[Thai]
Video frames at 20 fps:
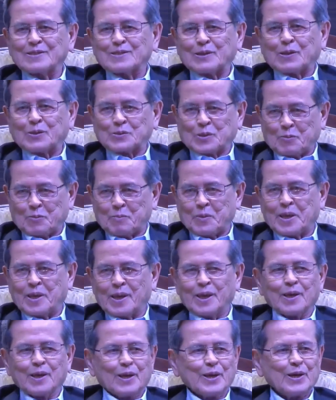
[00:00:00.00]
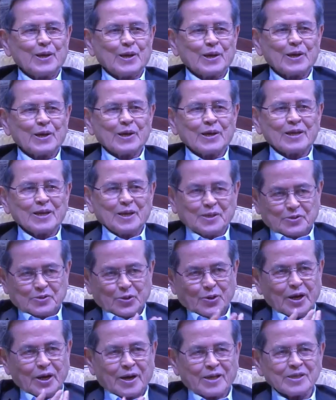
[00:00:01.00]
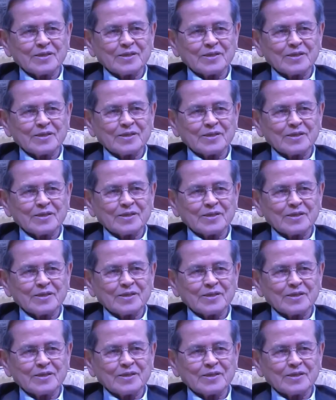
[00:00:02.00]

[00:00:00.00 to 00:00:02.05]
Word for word: ต้องมีนี่ช่วยกัน